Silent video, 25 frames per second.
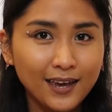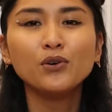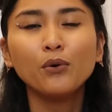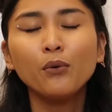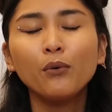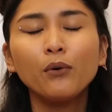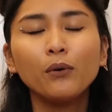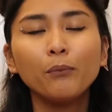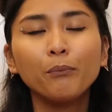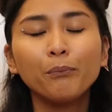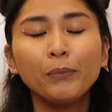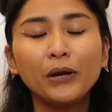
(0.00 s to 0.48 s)

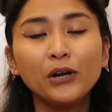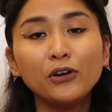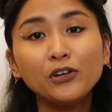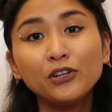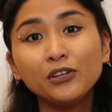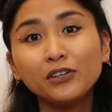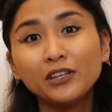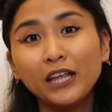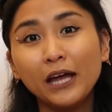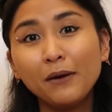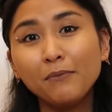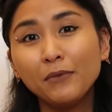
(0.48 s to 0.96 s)
So,
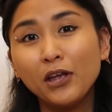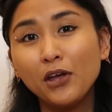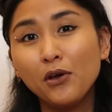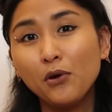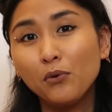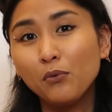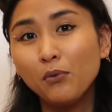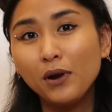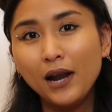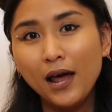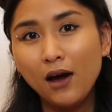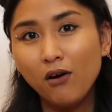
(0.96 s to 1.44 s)
pero nung time na
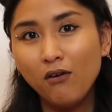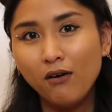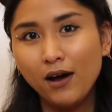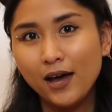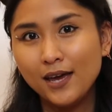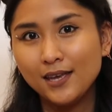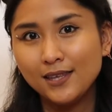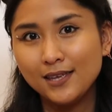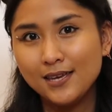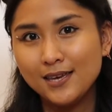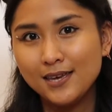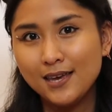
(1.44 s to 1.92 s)
yun, wala
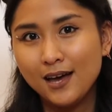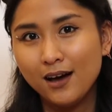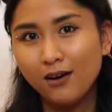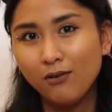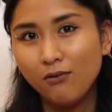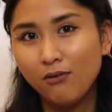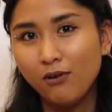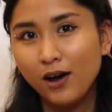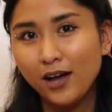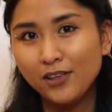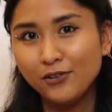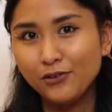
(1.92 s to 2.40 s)
akong idea
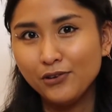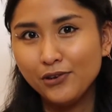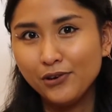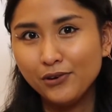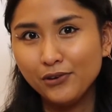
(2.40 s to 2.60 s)
kung ano